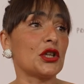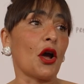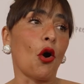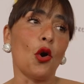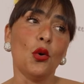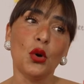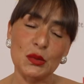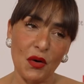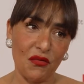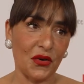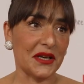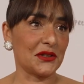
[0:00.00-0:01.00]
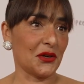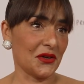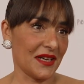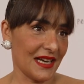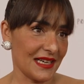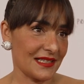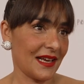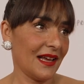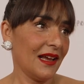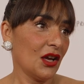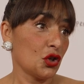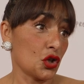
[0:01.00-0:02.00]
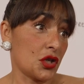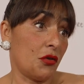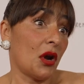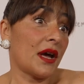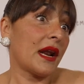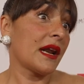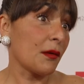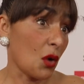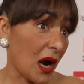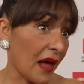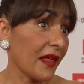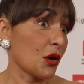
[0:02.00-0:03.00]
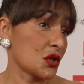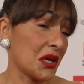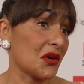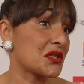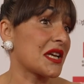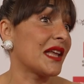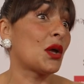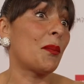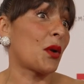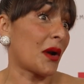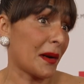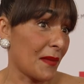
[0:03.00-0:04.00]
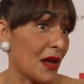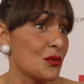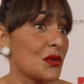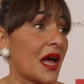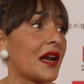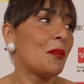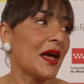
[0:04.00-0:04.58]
Yo tengo looks muy fuertones. Yo he sido la gran equivocada, lo sigo siendo, pero ahora me ayudan.